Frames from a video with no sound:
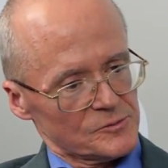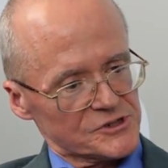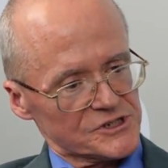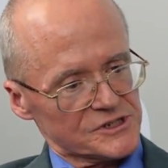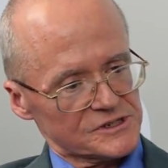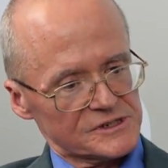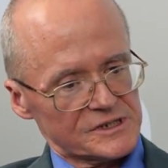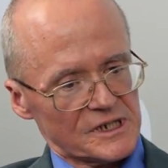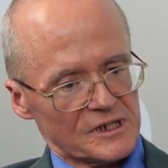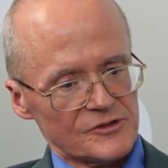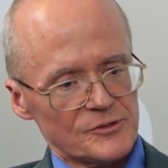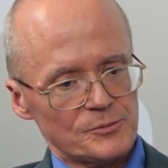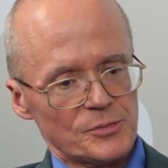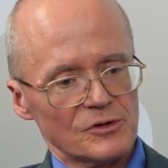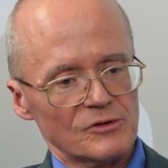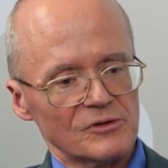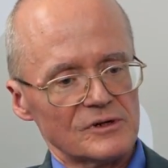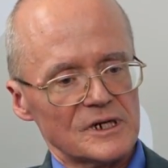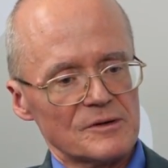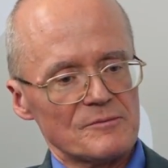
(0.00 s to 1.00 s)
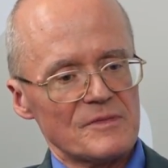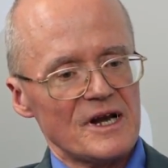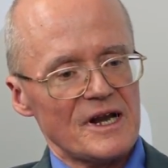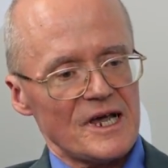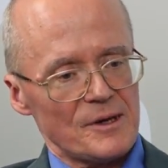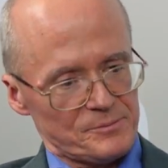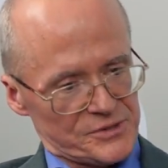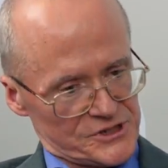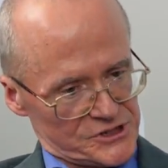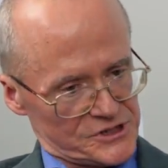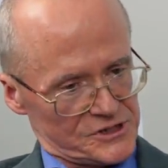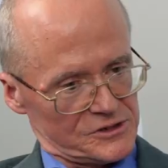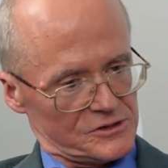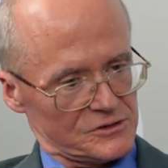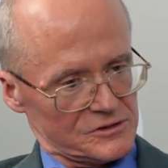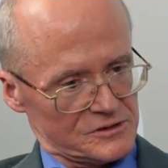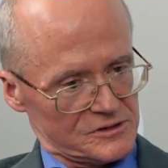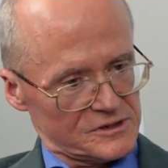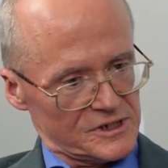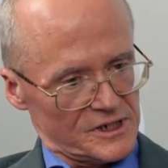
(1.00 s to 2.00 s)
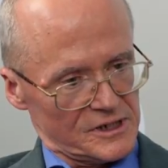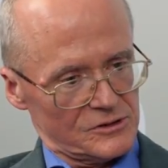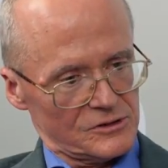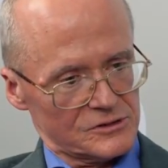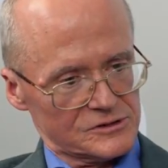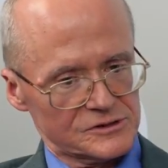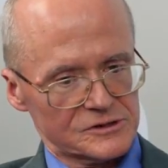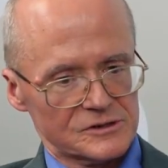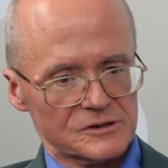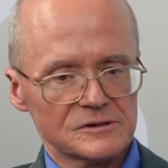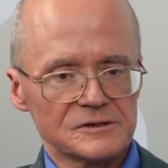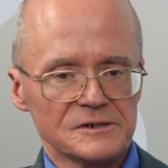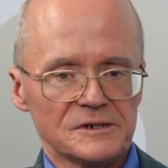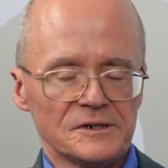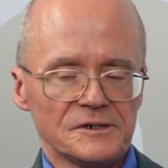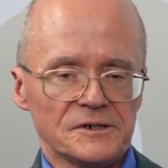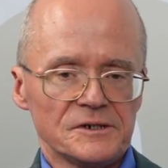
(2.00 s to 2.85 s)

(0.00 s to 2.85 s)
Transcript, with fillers: przedstawi program lepszy od tego, co,